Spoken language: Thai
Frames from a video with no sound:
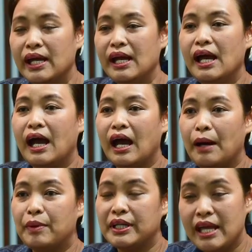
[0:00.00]
ย
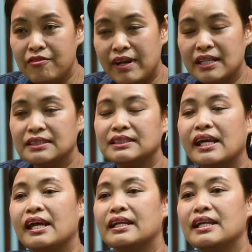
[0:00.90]
ประเทศฝรั่งเศ
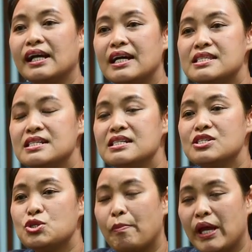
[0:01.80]
สนะคะ ซึ่ง
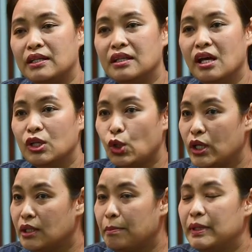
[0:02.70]
จะเป็นต้น
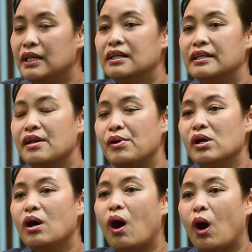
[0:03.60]
กำเนิดในเรื่
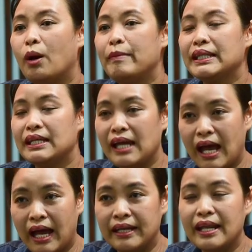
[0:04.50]
องของของมาตร
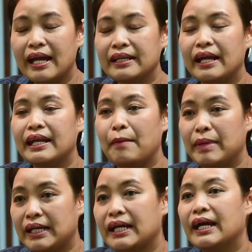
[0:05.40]
ฐานด้านการ
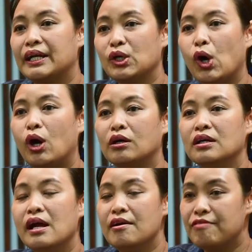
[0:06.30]
ทำอาหารของ
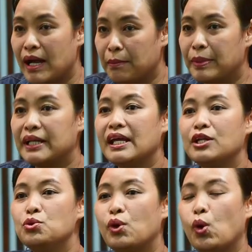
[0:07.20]
ฝั่งประเทศ
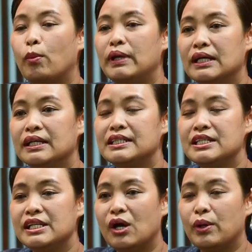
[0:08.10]
ยุโรปเลยที
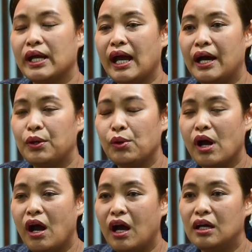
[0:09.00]
เดียวนะคะแล้วก็